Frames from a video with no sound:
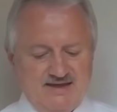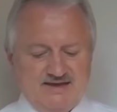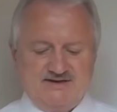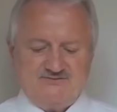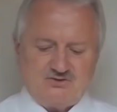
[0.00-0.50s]

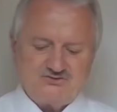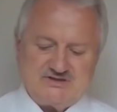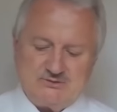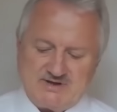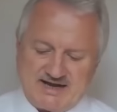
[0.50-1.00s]
Die
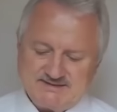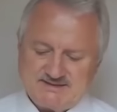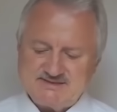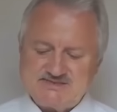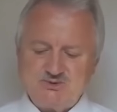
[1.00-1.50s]
Vorstellung,
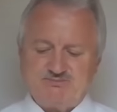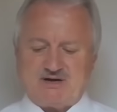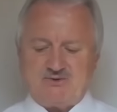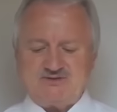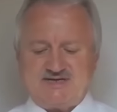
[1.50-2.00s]
anderes zu
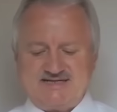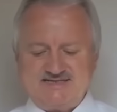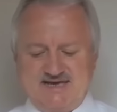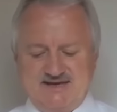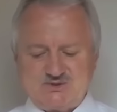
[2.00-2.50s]
brauchen
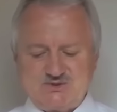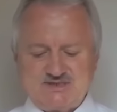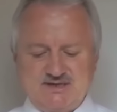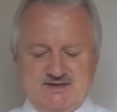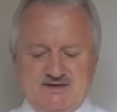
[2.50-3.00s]
als
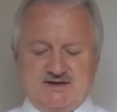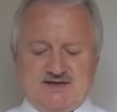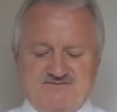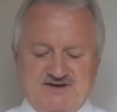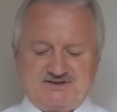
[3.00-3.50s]
Jesus,
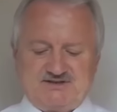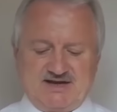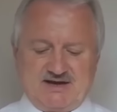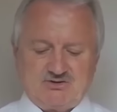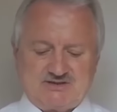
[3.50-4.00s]

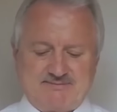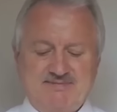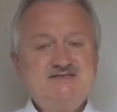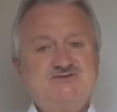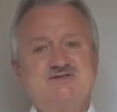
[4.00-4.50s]
gefährdete auch
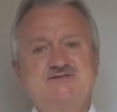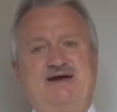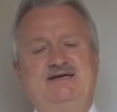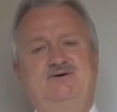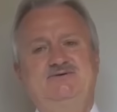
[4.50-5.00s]
damals vor
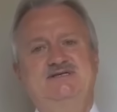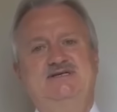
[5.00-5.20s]
2000